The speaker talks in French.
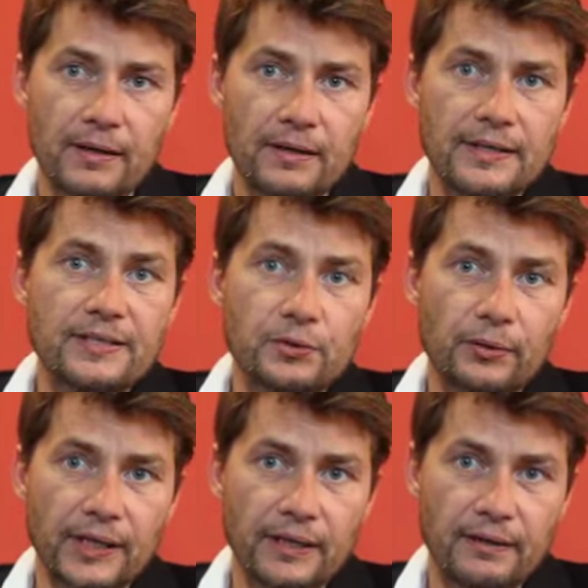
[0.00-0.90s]

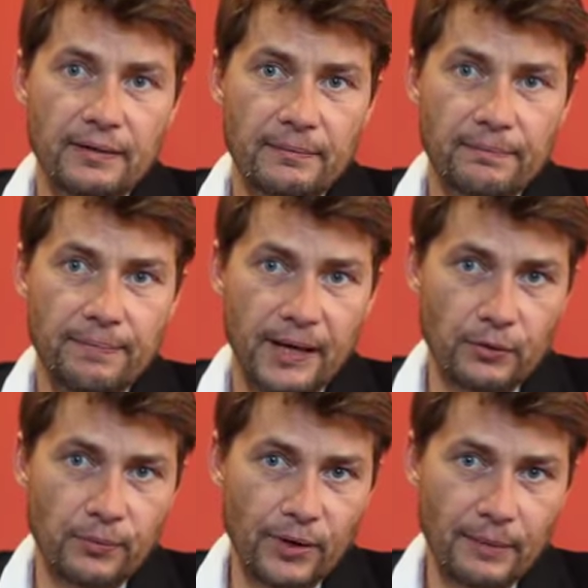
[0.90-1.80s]
l'historique par
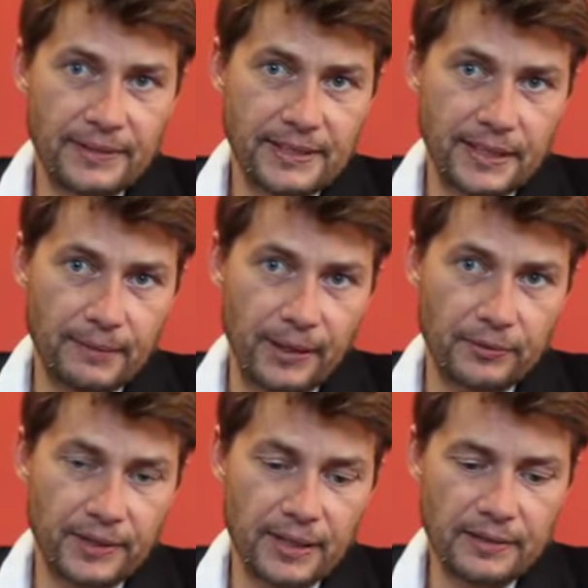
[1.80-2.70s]
le programmatique et par
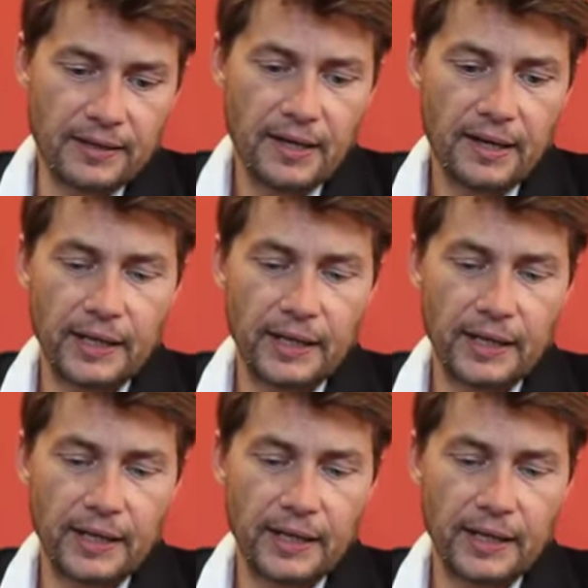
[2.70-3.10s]
le yield,